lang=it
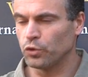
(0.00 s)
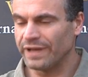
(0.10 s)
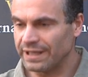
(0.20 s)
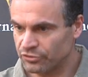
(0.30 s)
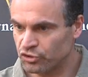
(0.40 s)

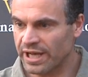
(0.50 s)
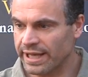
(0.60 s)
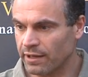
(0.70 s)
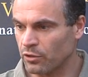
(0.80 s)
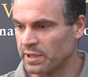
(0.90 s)
dove
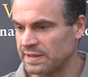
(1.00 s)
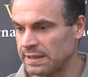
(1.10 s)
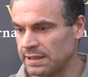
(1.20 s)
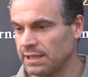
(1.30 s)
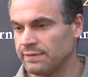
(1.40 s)
già erano
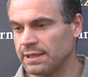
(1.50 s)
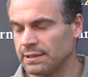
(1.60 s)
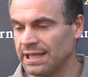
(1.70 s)
presenti delle, attività,